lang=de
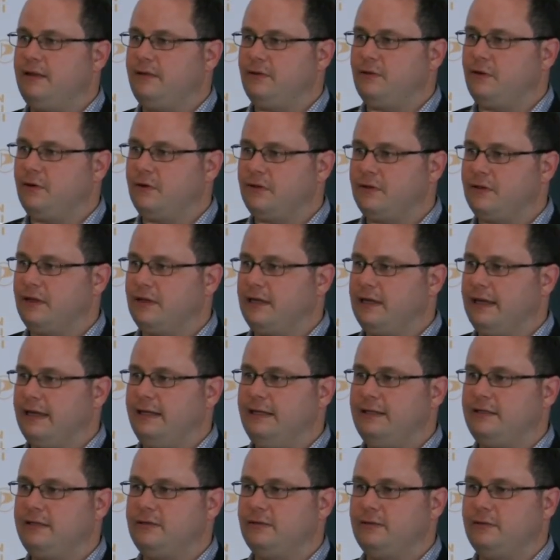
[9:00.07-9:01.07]
es kostet
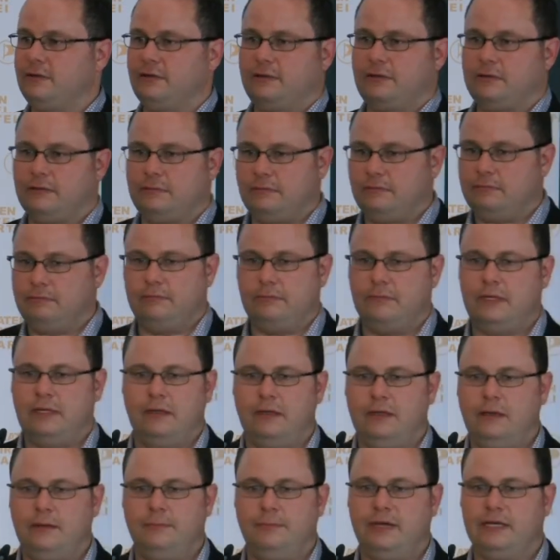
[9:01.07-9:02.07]
Geld und ähm,
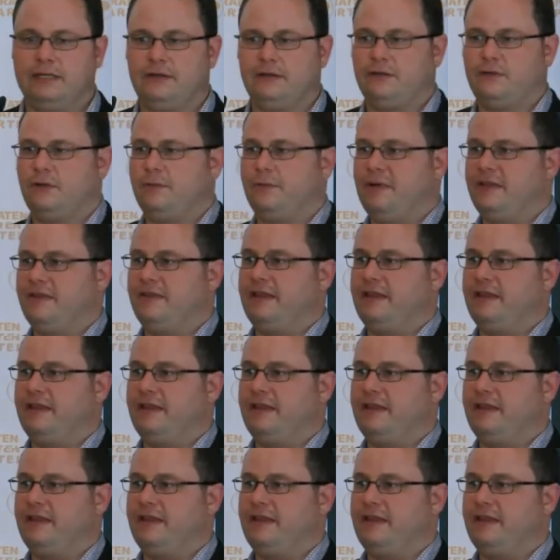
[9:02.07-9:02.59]
macht das doch